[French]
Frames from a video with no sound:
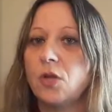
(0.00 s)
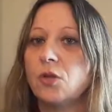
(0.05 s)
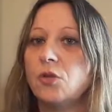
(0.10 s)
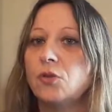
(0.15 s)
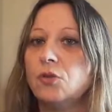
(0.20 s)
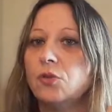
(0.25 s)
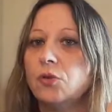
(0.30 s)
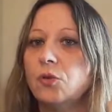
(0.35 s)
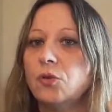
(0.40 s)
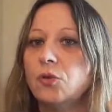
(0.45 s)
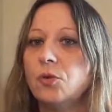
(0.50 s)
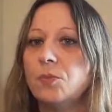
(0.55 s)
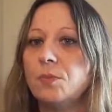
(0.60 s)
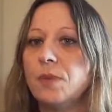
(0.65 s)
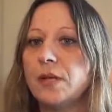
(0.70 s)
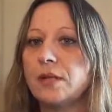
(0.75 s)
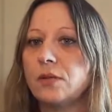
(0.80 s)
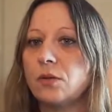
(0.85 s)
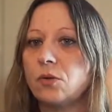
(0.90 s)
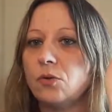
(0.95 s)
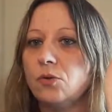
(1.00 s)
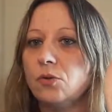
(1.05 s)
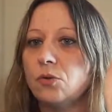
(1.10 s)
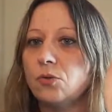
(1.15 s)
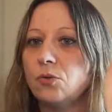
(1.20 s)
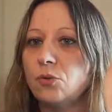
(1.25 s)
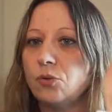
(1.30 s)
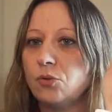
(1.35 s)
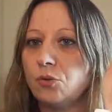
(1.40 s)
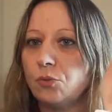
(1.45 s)
de mettre une
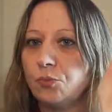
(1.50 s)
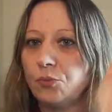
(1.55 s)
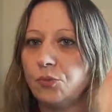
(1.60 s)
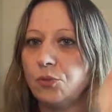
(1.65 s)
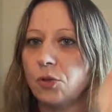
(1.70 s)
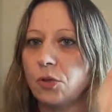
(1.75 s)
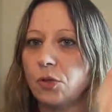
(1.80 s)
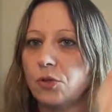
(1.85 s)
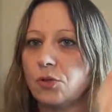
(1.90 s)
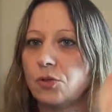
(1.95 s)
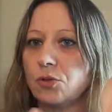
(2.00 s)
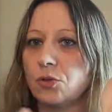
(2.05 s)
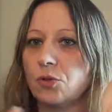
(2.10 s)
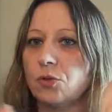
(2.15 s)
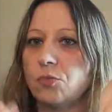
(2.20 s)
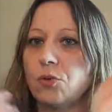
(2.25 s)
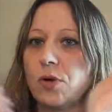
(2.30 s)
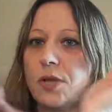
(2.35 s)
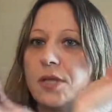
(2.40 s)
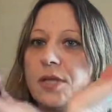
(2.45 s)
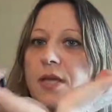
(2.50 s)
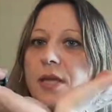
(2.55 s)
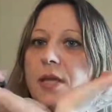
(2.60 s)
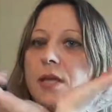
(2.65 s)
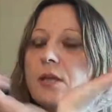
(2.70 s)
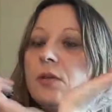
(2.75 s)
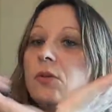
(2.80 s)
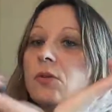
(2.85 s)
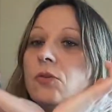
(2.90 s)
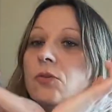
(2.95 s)
goutte pure sur le
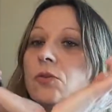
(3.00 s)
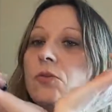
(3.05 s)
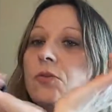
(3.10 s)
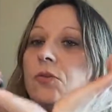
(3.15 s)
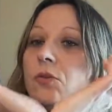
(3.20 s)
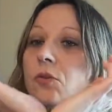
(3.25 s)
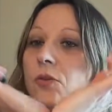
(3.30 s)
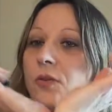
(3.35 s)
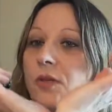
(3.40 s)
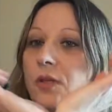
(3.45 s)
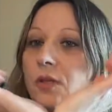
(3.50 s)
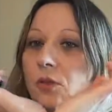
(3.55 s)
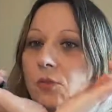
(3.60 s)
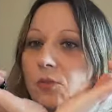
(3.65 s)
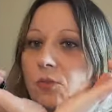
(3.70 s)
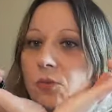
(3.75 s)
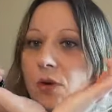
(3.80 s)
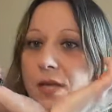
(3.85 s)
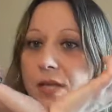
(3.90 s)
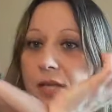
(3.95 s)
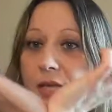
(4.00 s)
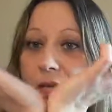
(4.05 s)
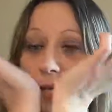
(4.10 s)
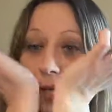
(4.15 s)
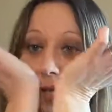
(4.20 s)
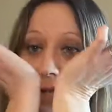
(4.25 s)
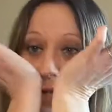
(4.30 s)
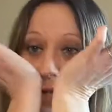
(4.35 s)
poignet, de frotter l'autre poignet